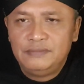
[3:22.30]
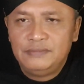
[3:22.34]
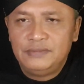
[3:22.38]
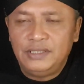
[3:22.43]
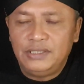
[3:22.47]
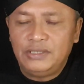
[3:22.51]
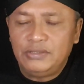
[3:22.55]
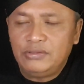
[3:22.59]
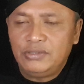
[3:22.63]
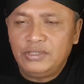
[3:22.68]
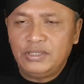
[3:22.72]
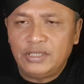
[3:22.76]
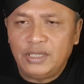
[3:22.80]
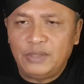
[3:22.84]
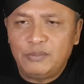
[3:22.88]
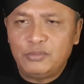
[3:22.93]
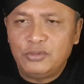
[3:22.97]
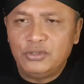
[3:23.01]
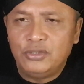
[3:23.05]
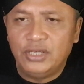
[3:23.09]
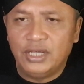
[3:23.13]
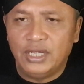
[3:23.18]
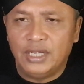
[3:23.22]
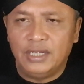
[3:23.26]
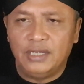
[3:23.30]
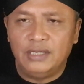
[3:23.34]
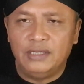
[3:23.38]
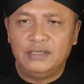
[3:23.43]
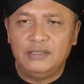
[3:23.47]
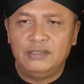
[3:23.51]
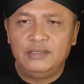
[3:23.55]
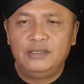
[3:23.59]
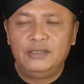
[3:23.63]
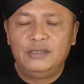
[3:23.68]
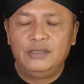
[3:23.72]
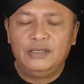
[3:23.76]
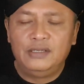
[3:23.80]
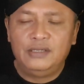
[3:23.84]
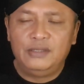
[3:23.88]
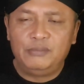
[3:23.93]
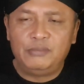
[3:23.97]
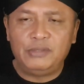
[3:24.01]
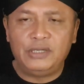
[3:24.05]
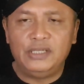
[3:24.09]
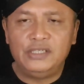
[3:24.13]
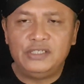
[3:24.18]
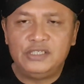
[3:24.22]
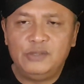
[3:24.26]
Itu kita punya
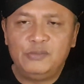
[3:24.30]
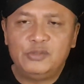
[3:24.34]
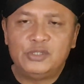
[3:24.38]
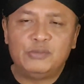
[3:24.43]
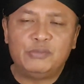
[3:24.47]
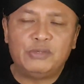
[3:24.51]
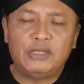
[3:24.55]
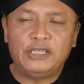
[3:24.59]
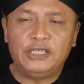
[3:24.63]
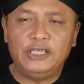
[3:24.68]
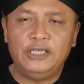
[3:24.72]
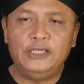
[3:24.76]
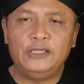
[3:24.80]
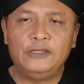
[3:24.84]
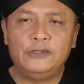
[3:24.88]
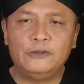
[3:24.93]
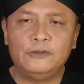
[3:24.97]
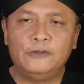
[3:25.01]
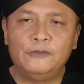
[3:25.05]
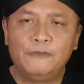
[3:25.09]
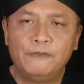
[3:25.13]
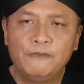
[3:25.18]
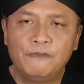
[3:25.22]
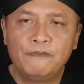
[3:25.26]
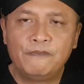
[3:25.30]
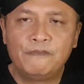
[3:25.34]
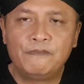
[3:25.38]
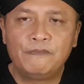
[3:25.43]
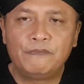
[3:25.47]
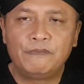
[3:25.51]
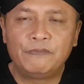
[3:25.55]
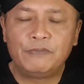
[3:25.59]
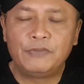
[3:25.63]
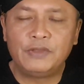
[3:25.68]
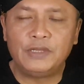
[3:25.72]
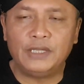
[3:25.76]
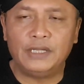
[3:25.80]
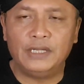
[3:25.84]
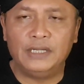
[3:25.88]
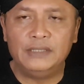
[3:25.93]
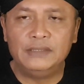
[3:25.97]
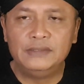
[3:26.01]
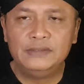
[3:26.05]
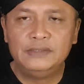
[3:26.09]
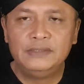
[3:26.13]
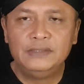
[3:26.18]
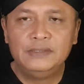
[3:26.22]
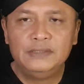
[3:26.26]
prinsip seperti itu. Ya.
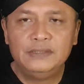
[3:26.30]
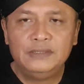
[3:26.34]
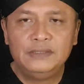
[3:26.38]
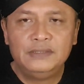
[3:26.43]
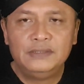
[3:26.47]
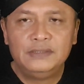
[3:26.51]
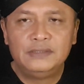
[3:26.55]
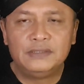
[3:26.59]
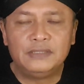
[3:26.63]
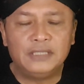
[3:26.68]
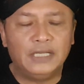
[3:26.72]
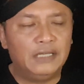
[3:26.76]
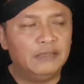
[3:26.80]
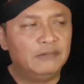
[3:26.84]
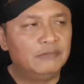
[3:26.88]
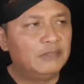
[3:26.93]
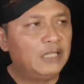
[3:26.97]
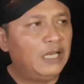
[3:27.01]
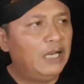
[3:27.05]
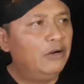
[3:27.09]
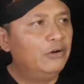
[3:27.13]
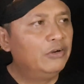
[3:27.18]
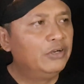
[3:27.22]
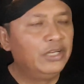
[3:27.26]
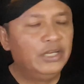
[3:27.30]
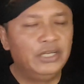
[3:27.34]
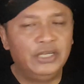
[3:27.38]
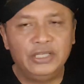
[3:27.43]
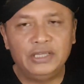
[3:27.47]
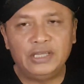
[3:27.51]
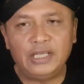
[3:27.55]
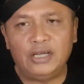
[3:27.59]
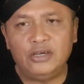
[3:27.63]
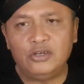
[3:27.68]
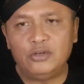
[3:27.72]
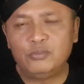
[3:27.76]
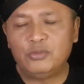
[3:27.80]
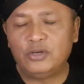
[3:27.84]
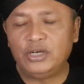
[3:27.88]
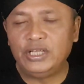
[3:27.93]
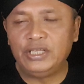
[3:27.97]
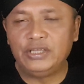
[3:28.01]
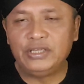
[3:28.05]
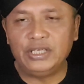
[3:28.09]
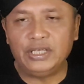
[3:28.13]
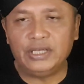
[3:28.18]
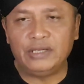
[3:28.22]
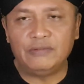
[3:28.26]
Dan tahun ini tahun
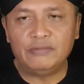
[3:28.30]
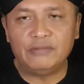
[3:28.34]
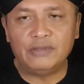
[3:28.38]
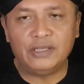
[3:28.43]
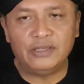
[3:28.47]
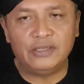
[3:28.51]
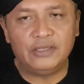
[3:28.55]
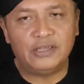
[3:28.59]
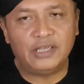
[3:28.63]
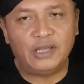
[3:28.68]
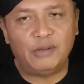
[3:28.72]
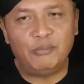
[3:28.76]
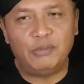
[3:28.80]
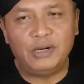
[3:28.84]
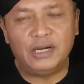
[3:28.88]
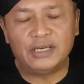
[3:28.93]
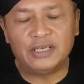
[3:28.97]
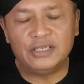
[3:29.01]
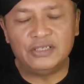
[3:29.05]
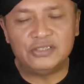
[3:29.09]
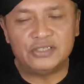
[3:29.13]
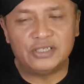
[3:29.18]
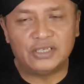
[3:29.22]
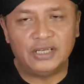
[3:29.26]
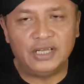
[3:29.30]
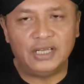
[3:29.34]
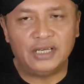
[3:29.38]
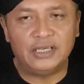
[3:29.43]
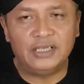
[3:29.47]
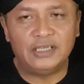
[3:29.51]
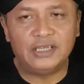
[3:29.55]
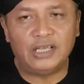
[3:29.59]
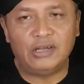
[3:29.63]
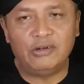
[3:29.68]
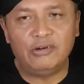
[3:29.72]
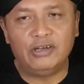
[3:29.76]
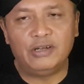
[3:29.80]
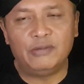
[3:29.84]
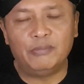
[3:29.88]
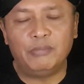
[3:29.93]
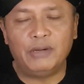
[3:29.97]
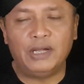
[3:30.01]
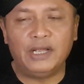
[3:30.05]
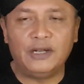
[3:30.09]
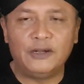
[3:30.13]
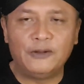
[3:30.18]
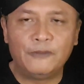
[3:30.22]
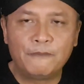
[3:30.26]
politik, nanti tambah kenceng lagi tahun
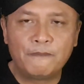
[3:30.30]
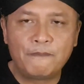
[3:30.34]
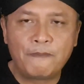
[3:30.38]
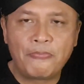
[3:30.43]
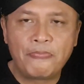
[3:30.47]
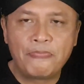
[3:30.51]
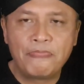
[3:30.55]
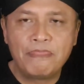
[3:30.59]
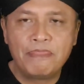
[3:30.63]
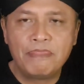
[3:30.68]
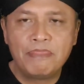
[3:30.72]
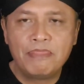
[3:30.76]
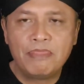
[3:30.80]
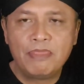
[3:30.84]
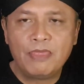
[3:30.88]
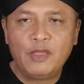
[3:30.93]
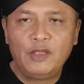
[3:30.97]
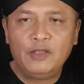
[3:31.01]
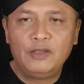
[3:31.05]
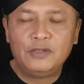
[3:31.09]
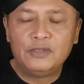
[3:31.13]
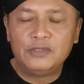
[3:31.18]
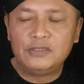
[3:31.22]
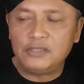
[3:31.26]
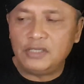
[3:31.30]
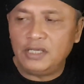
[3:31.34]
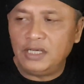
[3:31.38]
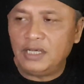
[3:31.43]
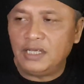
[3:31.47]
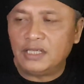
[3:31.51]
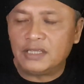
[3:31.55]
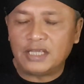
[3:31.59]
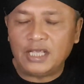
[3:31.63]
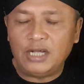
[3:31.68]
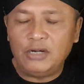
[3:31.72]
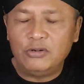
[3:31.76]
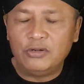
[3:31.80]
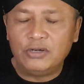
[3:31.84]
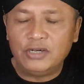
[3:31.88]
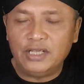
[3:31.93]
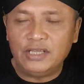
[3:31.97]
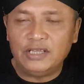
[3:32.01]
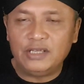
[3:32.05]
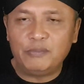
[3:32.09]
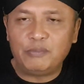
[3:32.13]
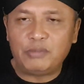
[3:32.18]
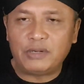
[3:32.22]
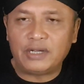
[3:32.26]
depan. Saya nggak tahu
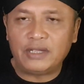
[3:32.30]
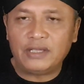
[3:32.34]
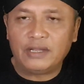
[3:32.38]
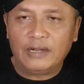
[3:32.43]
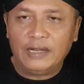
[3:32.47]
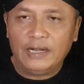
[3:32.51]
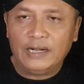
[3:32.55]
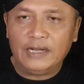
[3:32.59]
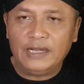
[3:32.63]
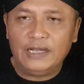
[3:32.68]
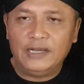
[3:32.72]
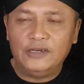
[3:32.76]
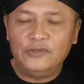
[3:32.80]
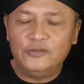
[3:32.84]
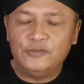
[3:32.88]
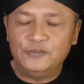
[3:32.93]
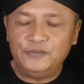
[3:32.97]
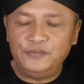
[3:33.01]
nanti pergerakan